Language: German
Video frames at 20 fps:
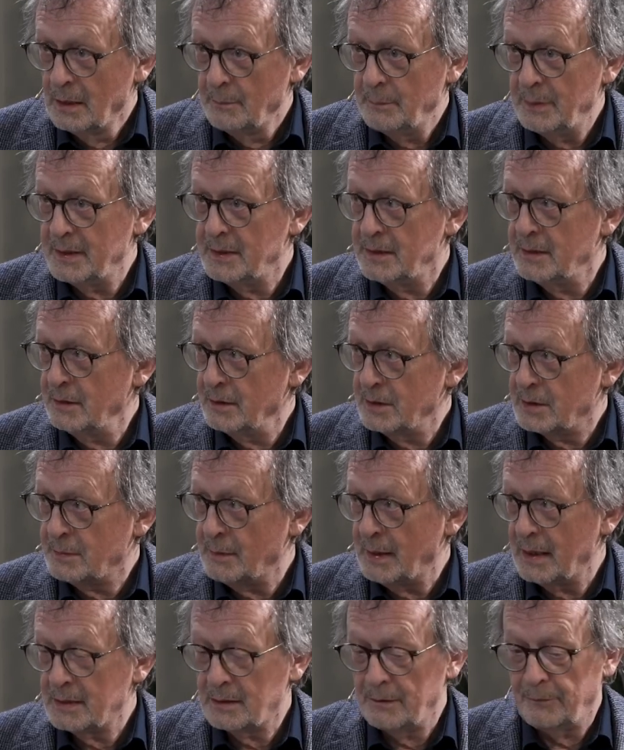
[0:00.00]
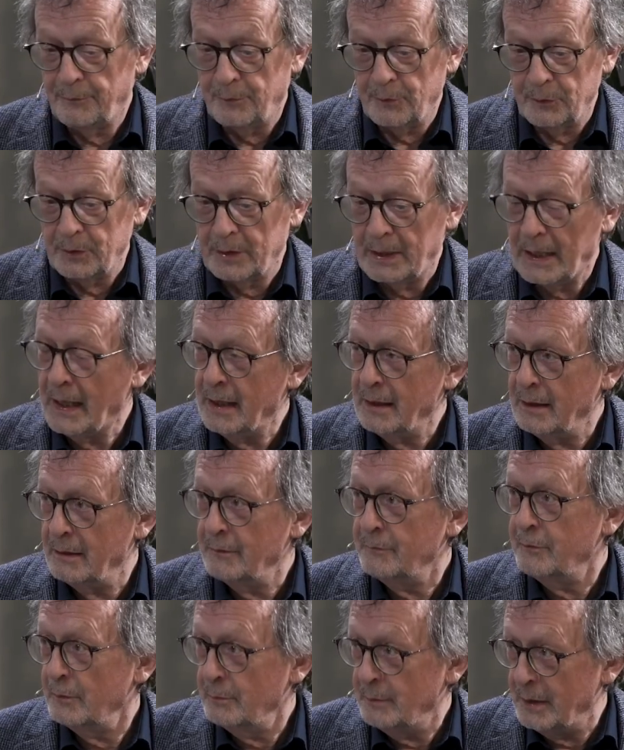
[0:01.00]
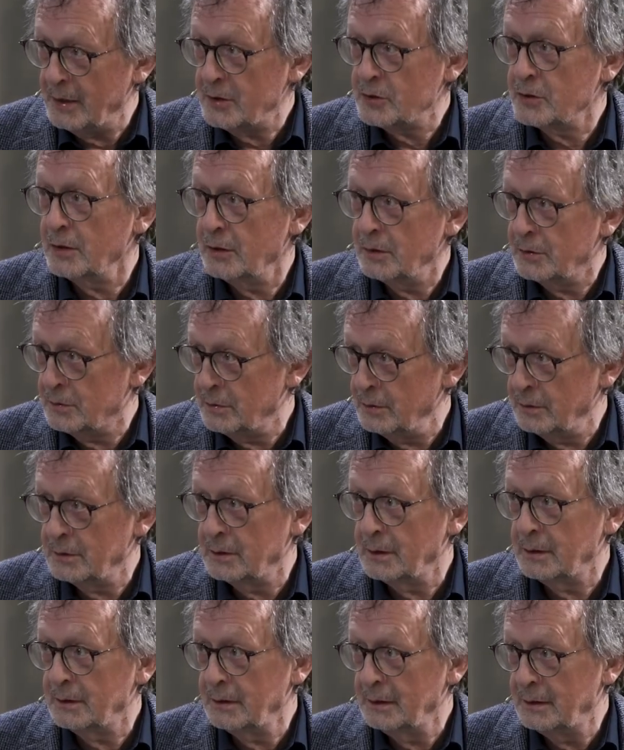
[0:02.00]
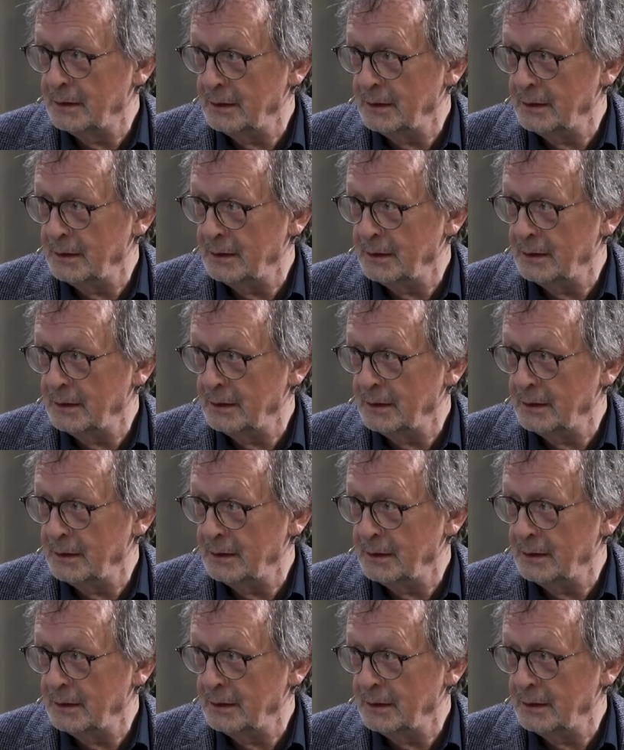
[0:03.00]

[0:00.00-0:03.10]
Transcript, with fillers: beziehungsweise von keinen von Menschen gezüchteten